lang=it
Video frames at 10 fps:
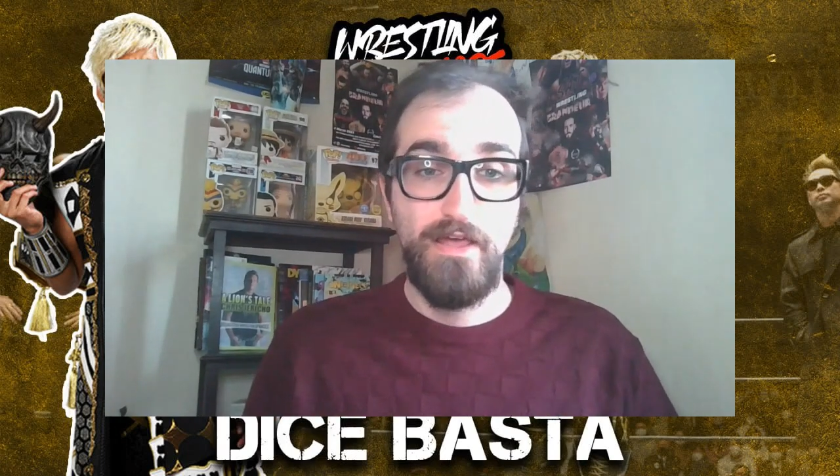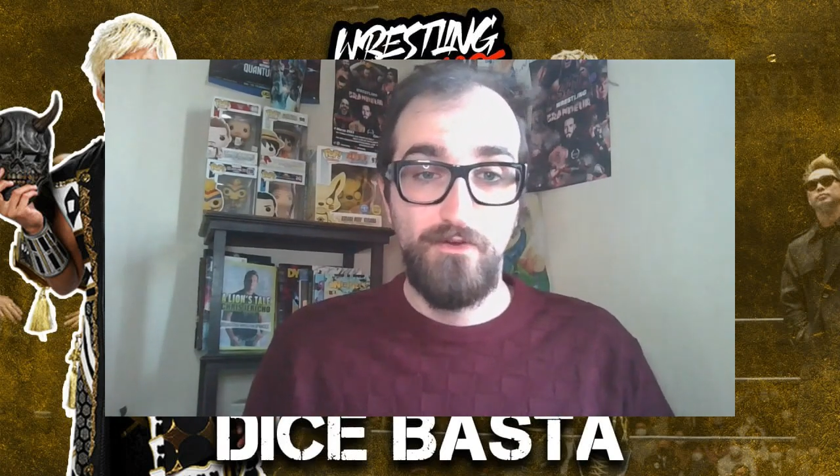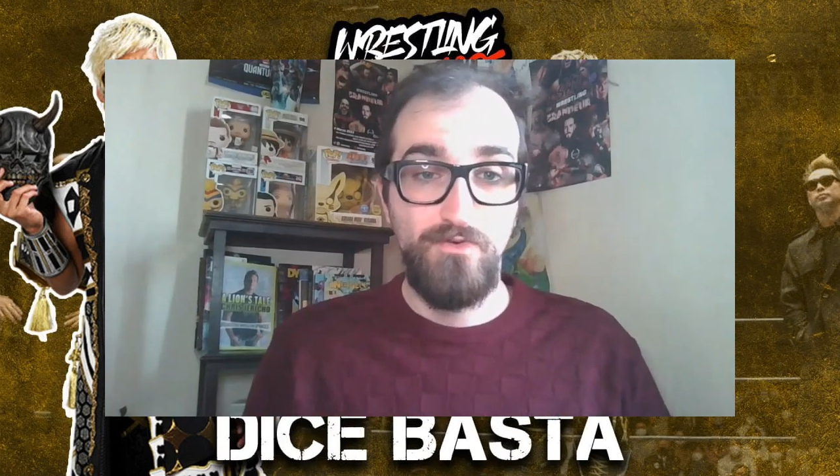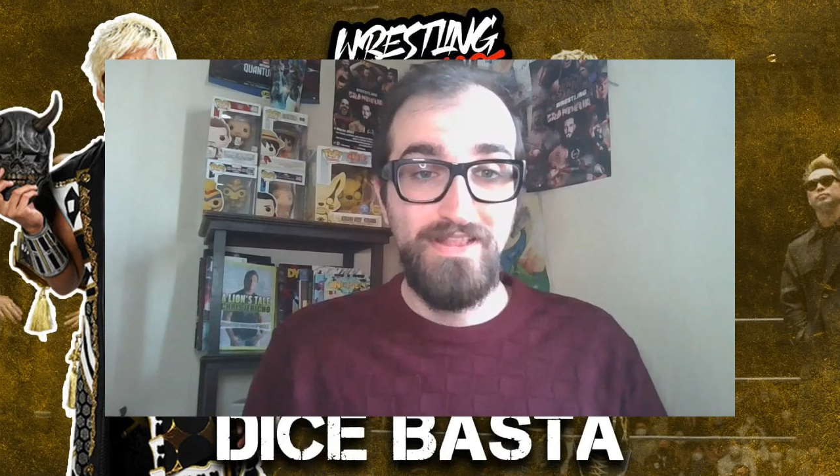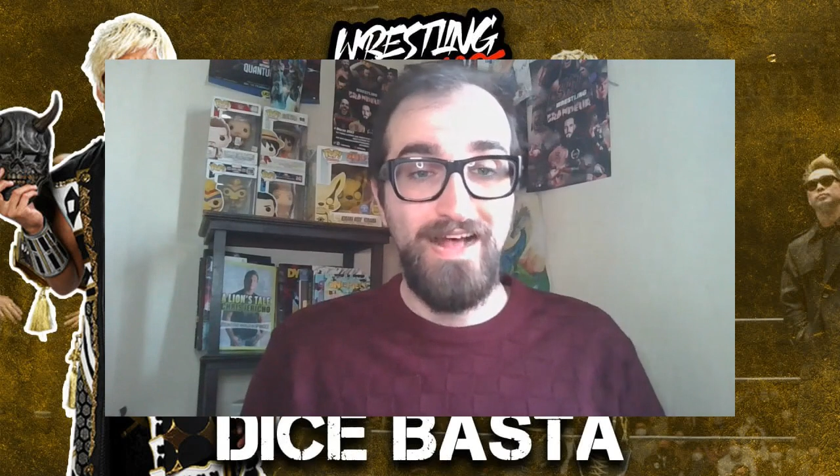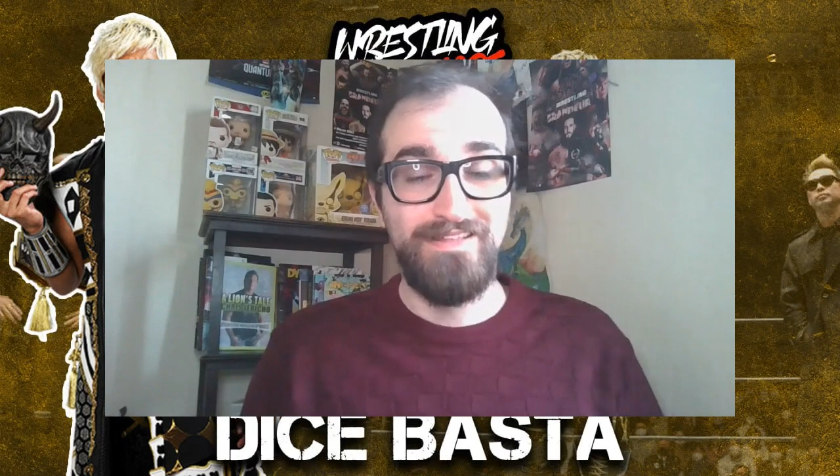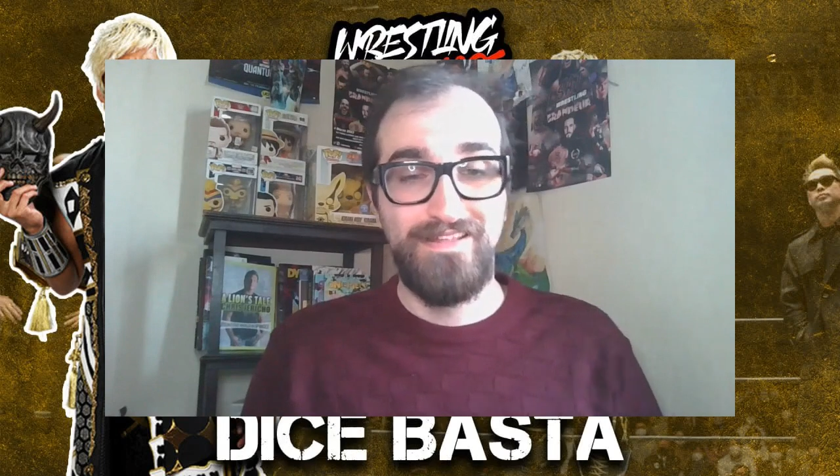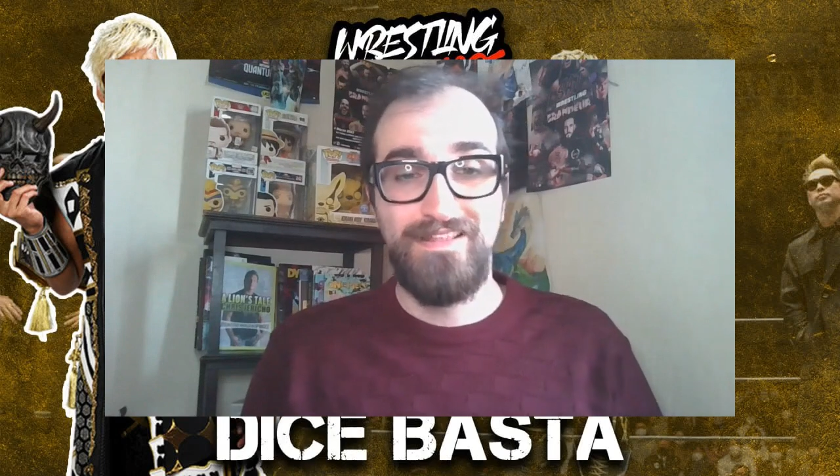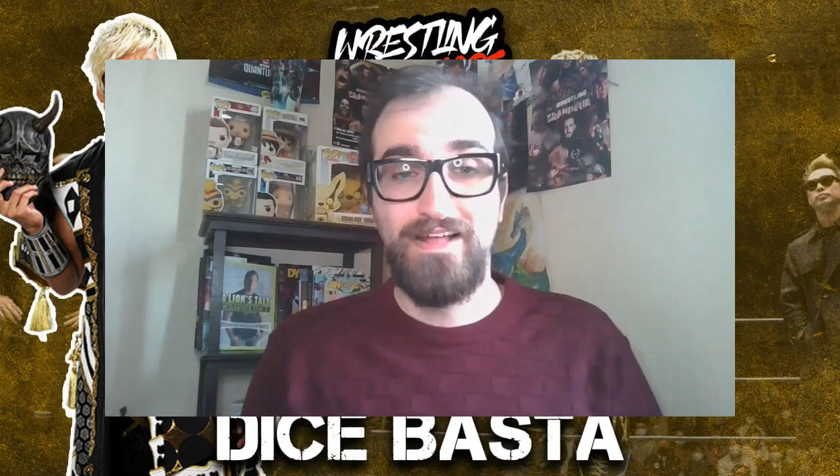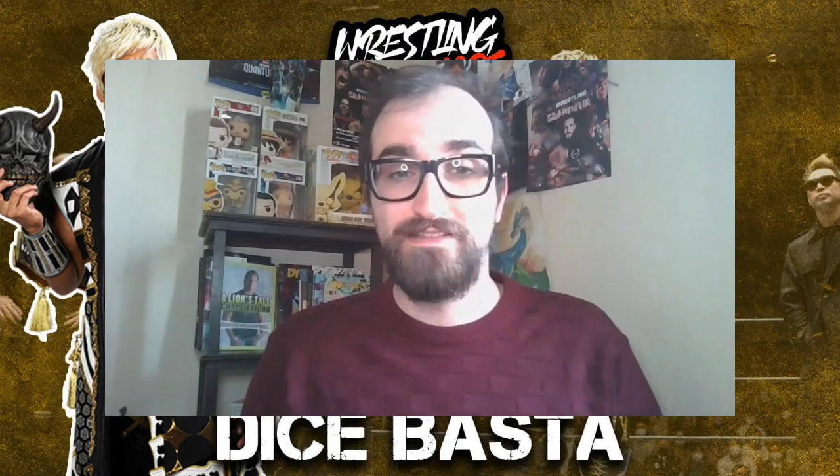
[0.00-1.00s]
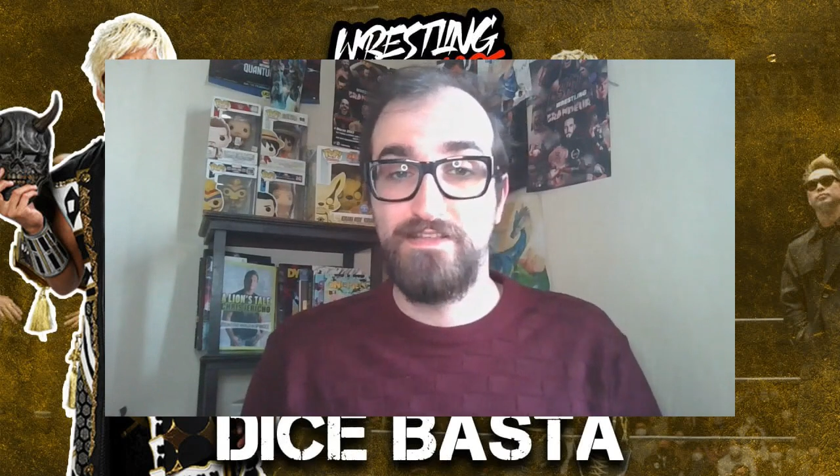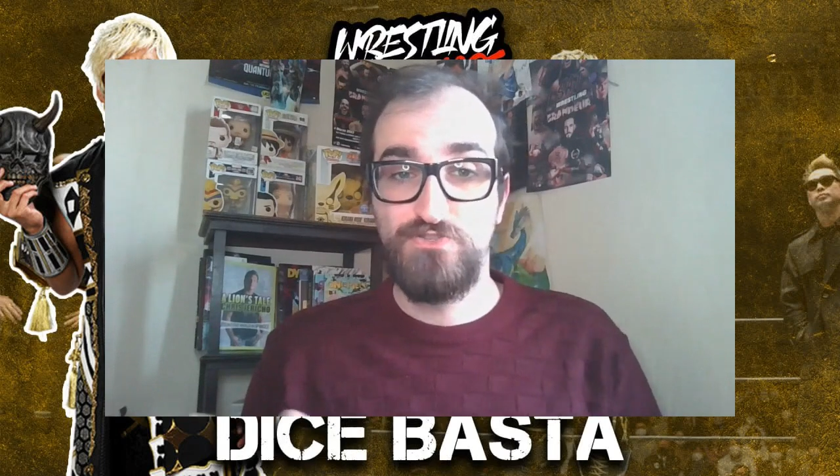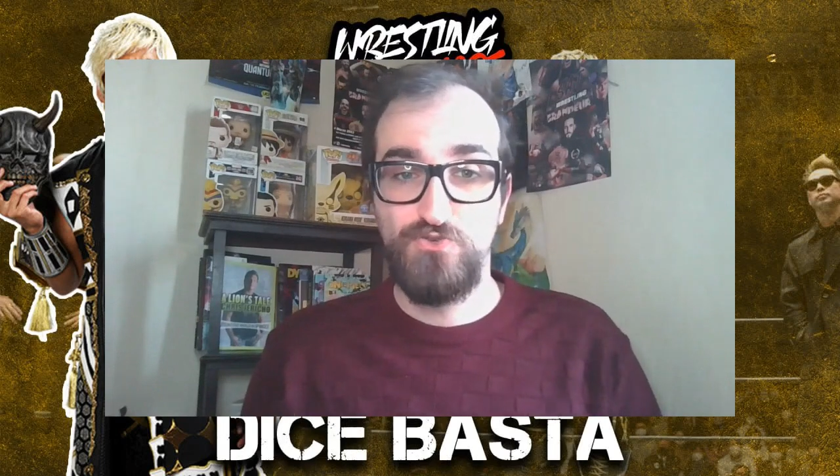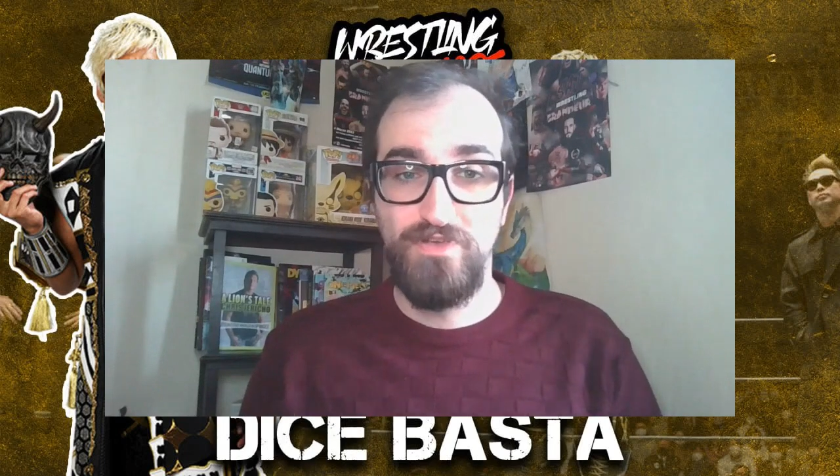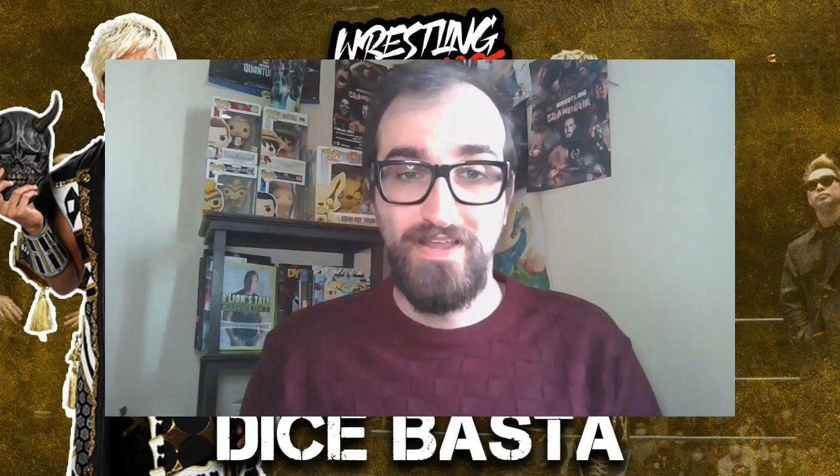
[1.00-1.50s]
guidata da
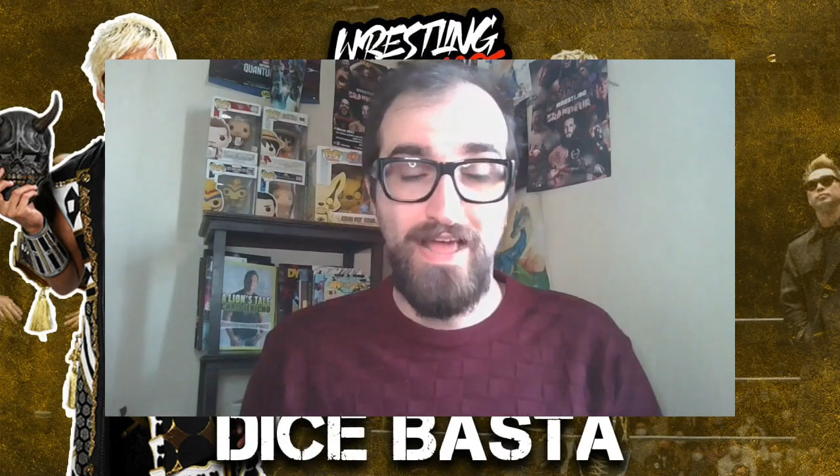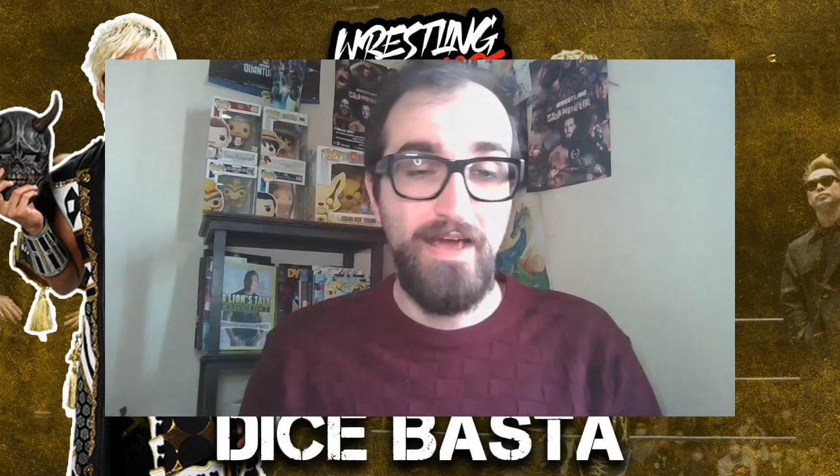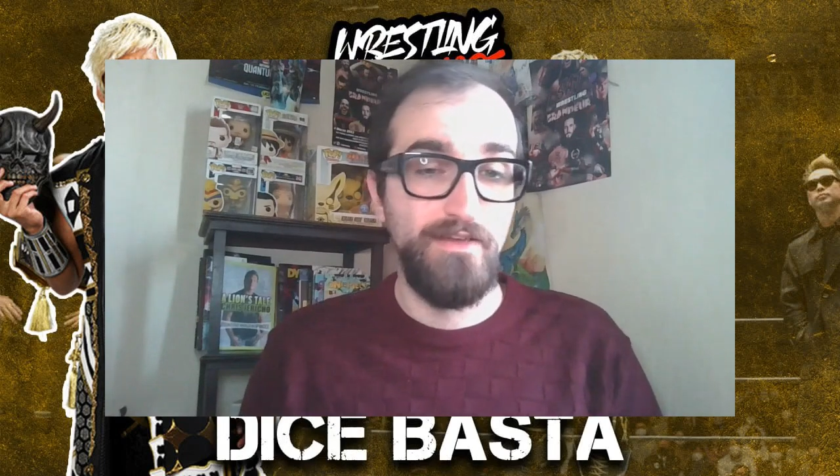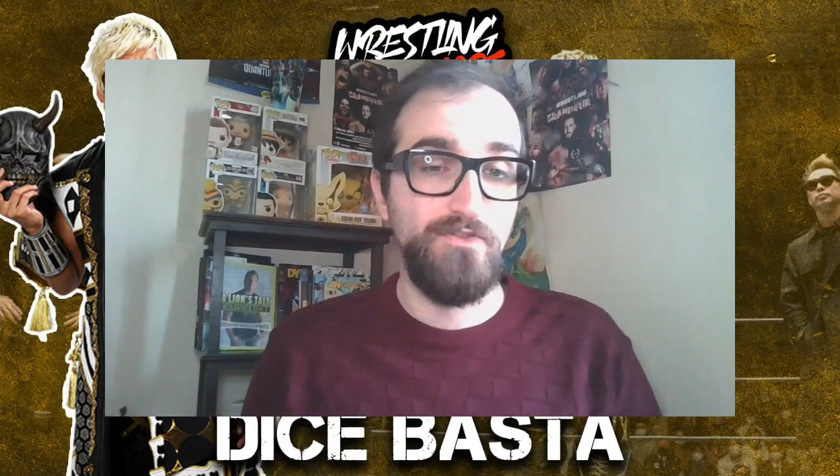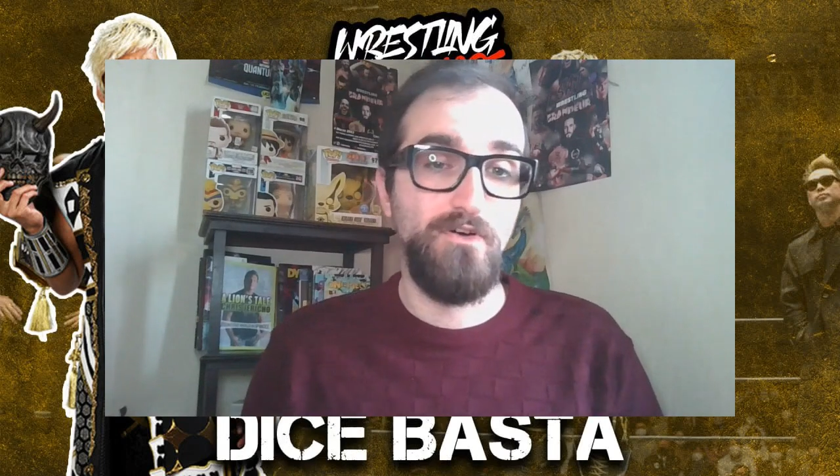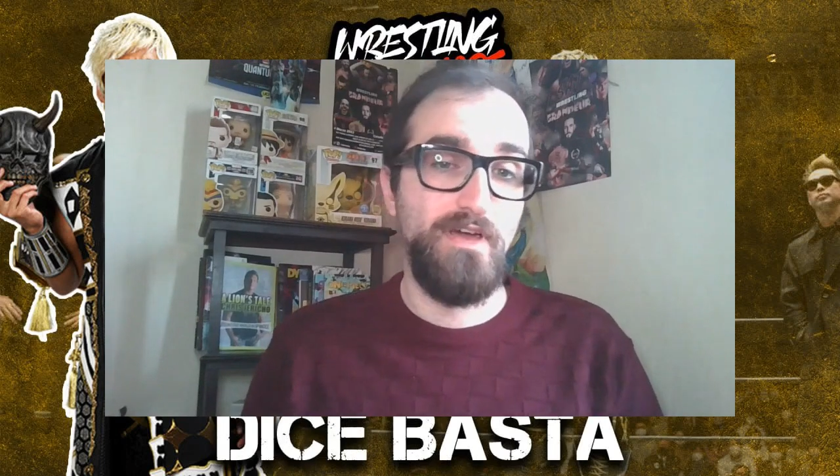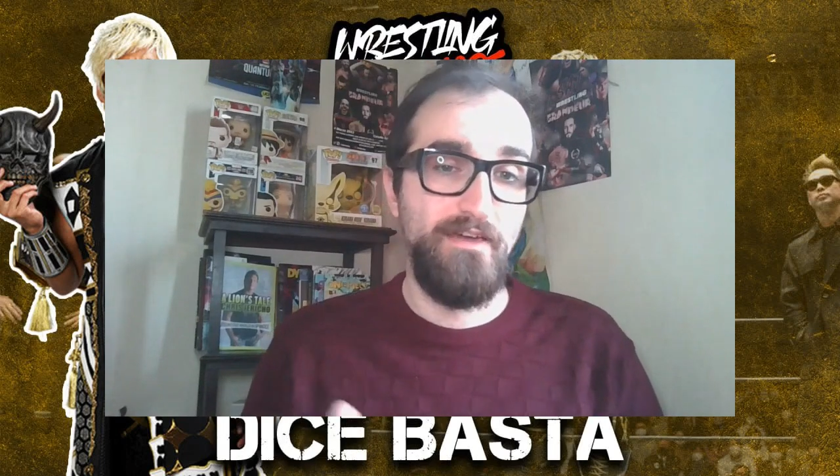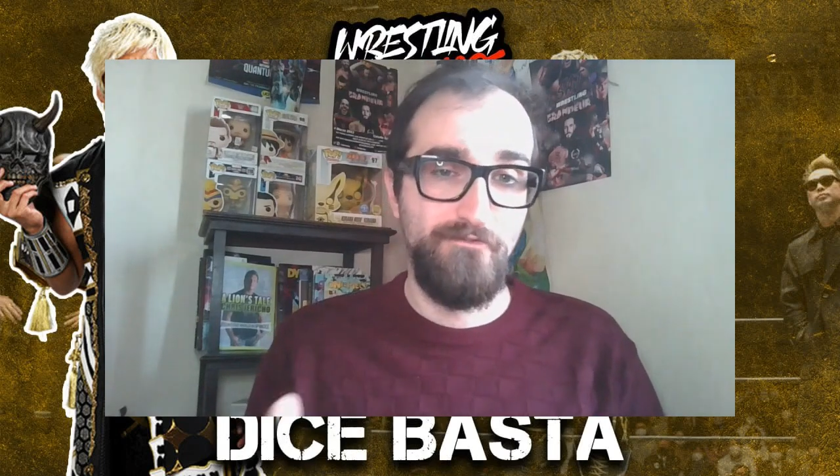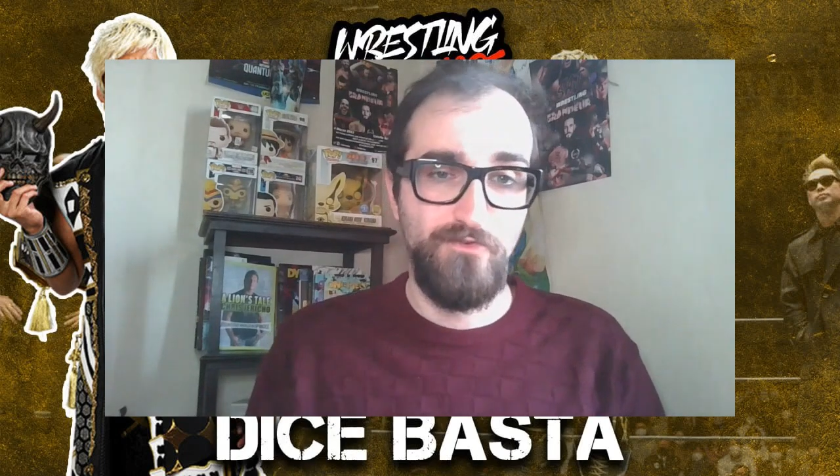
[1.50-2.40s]
Tetsuya Naito e